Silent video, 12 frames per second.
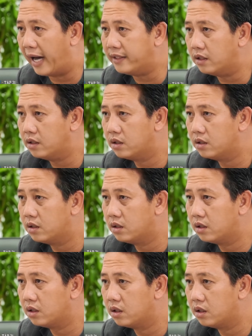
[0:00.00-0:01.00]
Anh à.
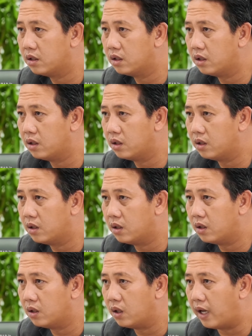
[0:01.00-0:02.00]
Gì?
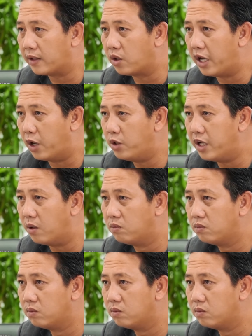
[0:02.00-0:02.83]
Anh có hiểu gì không?